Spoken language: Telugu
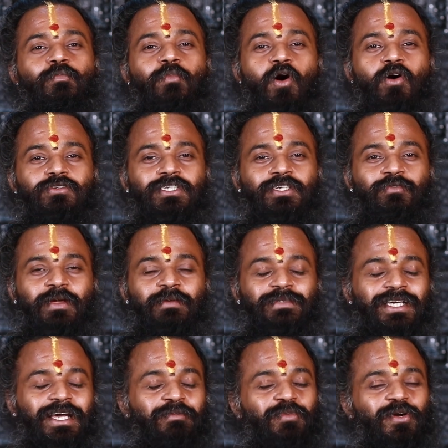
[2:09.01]
పాజిటివ్
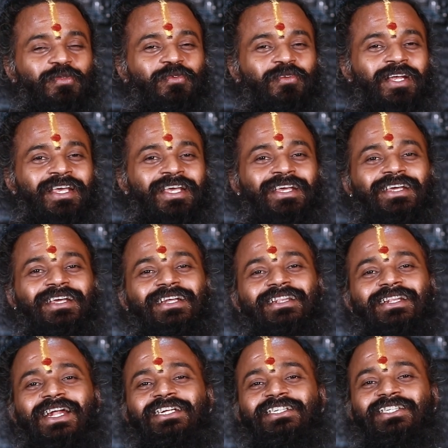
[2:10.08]
వైబ్స్ కనబడుతున్నాయి
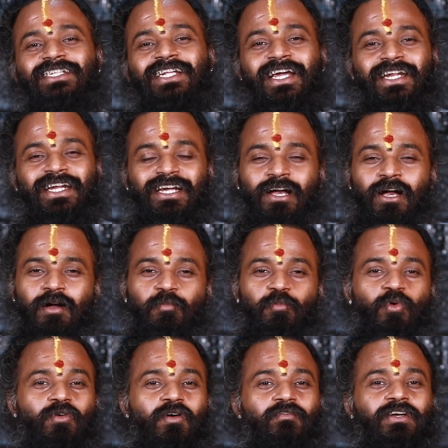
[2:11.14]
దాని నుంచి ధైర్యంగా
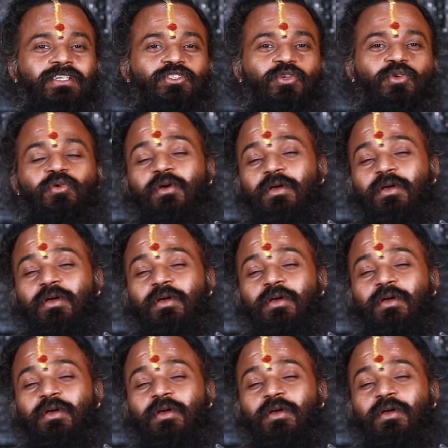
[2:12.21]
మూవ్ అవ్వచ్చు